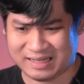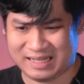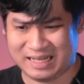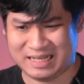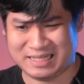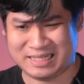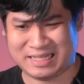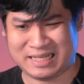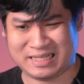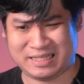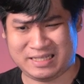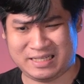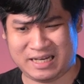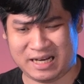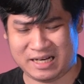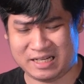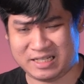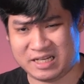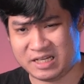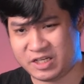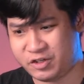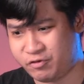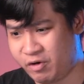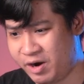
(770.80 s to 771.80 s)
thì
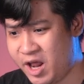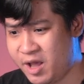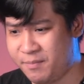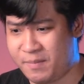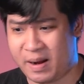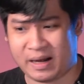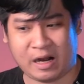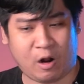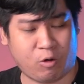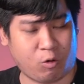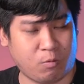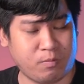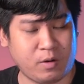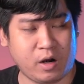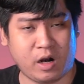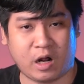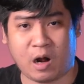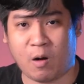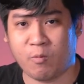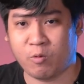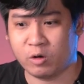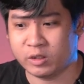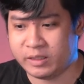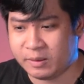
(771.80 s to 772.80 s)
Genesis Trading ban đầu cũng nói là
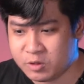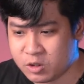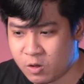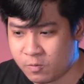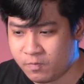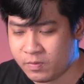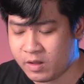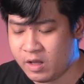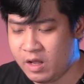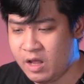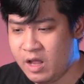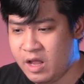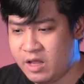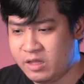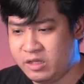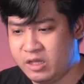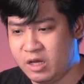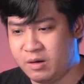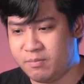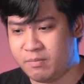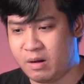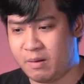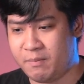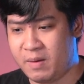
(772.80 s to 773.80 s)
không có tiếp xúc
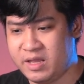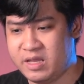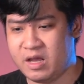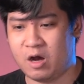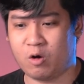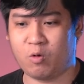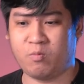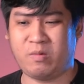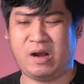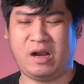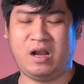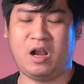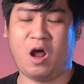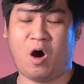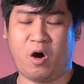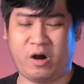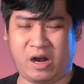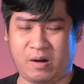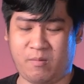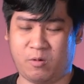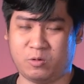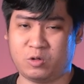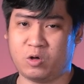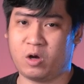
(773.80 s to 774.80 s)
nhưng mà bây giờ cũng đã
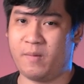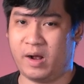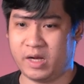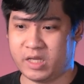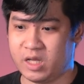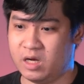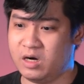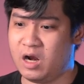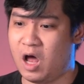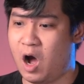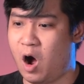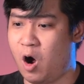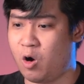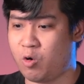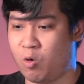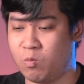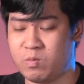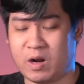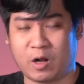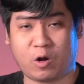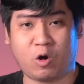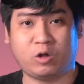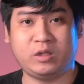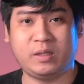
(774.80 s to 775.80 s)
lòi ra một số các bằng chứng là họ
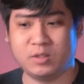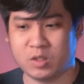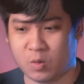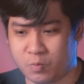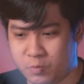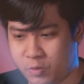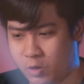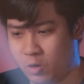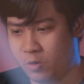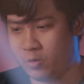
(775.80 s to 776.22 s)
cũng đã có tiếp xúc